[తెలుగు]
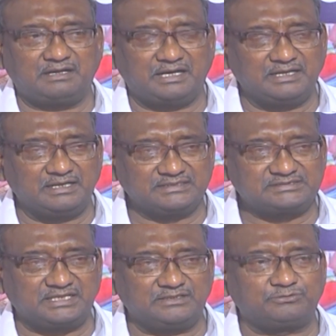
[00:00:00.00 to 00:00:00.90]
ఆ ఇళ్ల
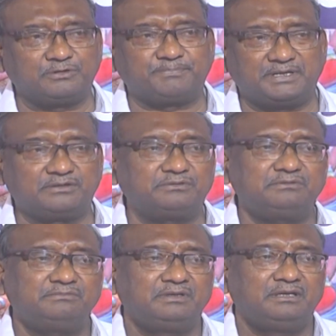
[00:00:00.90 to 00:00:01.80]
స్థలంతో పాటు
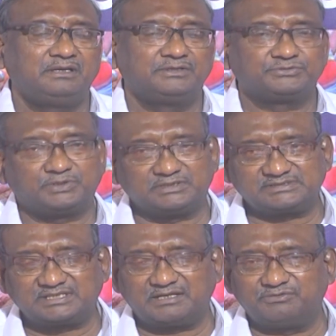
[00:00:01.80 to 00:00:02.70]
సొంత
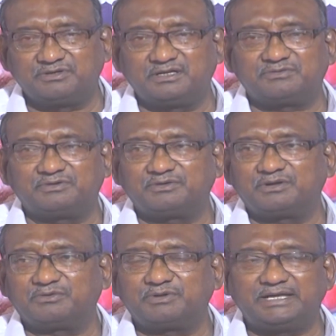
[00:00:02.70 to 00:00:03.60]
స్థలం ఉన్నటువంటి
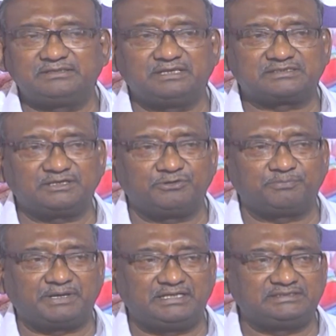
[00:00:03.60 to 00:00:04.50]
వాళ్ళకు కూడా ఐదు లక్షల
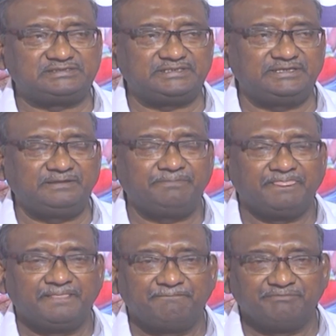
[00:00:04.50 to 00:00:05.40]
రూపాయలు ఇచ్చి
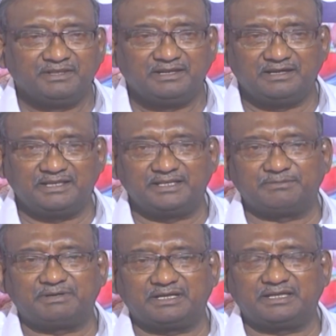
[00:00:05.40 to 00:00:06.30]
ఇళ్ల
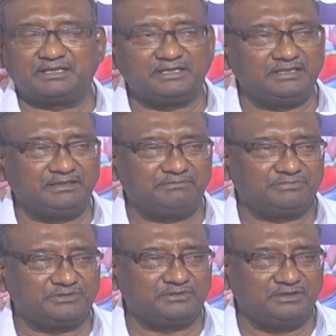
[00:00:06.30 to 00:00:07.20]
నిర్మాణానికి
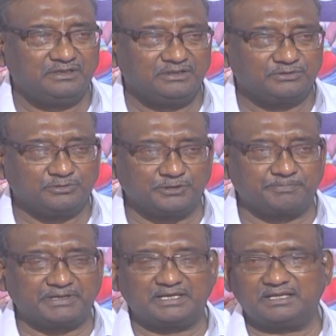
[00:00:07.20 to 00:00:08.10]

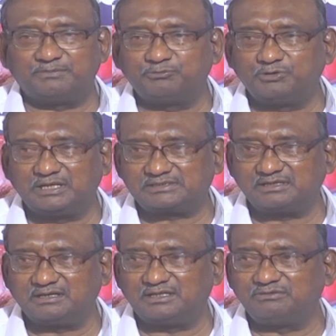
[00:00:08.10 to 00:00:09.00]
తోడ్పడాలా మూడు
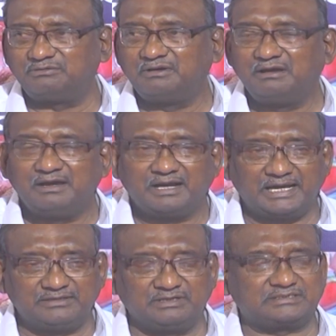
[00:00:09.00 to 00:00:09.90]
లక్షలు కాదు
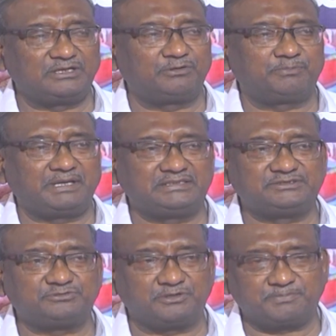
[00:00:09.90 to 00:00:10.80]
ఐదు లక్షల రూపాయలు
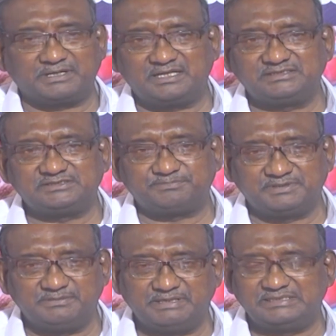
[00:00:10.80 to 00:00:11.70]
ఇచ్చి తోడ్పడాలని చెప్పి
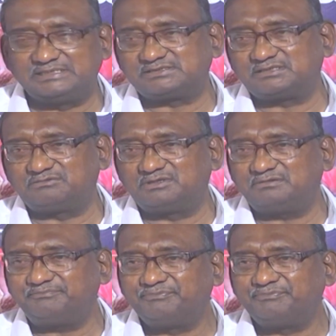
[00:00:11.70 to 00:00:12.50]
డిమాండ్ చేస్తూ ఉన్నాం